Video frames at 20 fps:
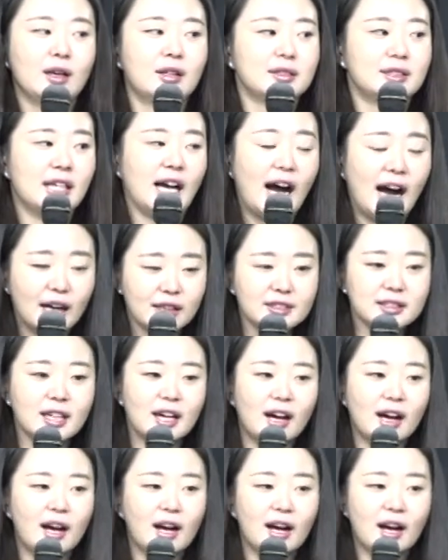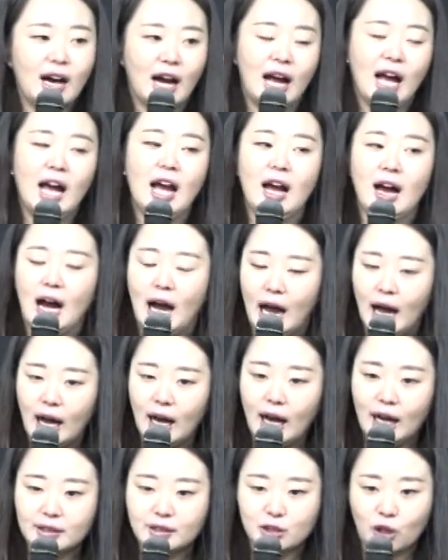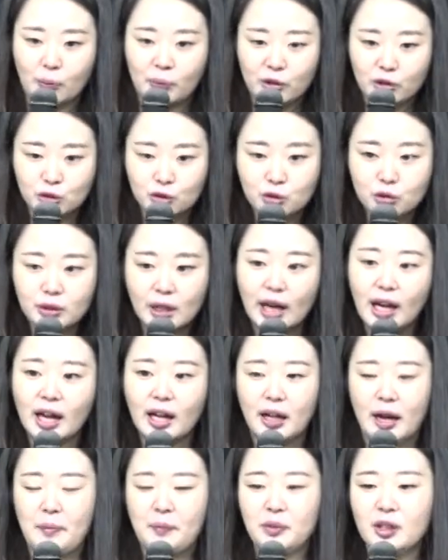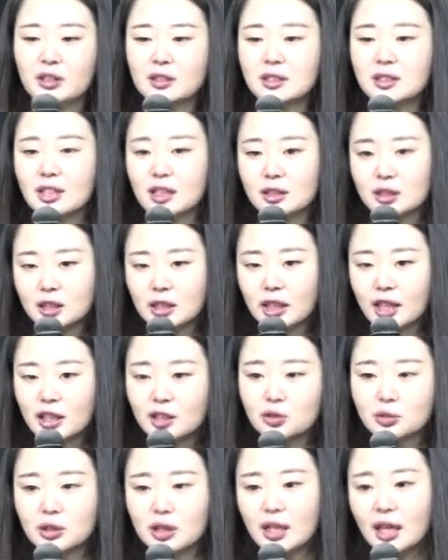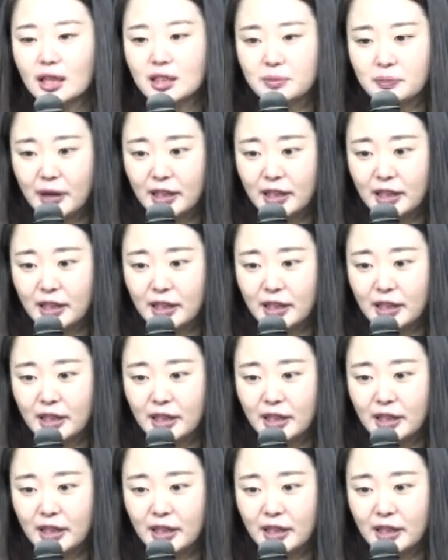자, 항상 저번 주에 랩런트의 스케줄이라는